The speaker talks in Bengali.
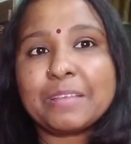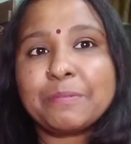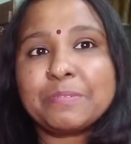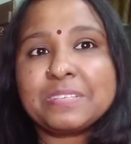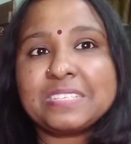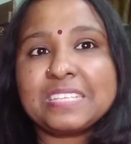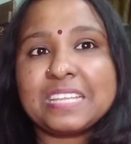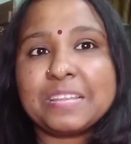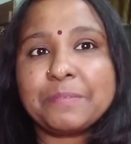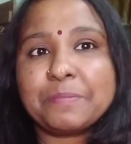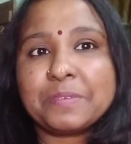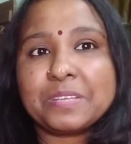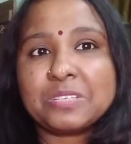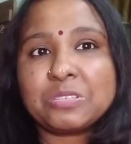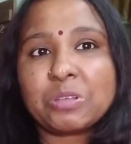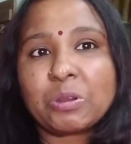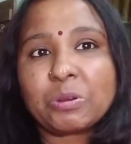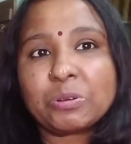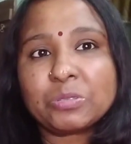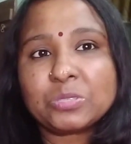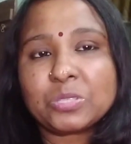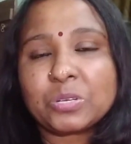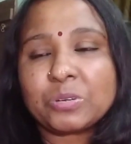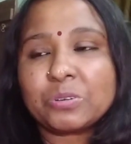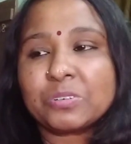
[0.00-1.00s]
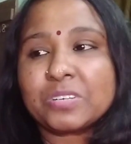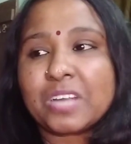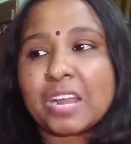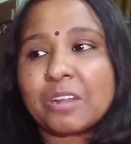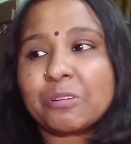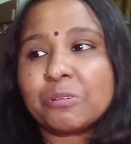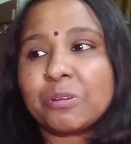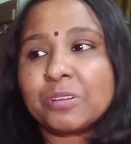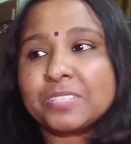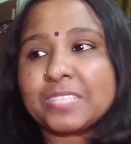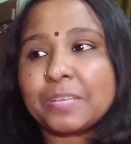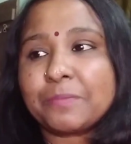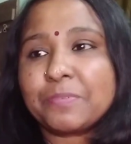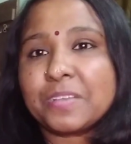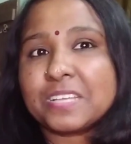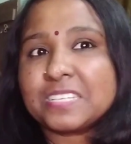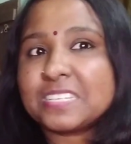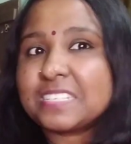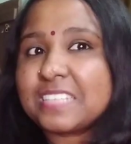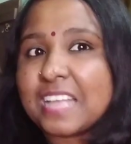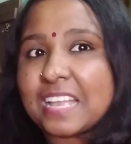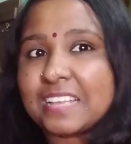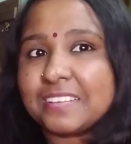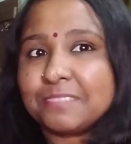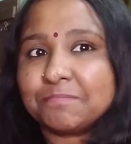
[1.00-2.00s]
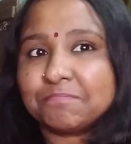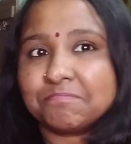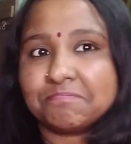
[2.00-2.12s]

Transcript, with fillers: আমি স্লিপি যখন তখন কারো কথা ফেসে যাই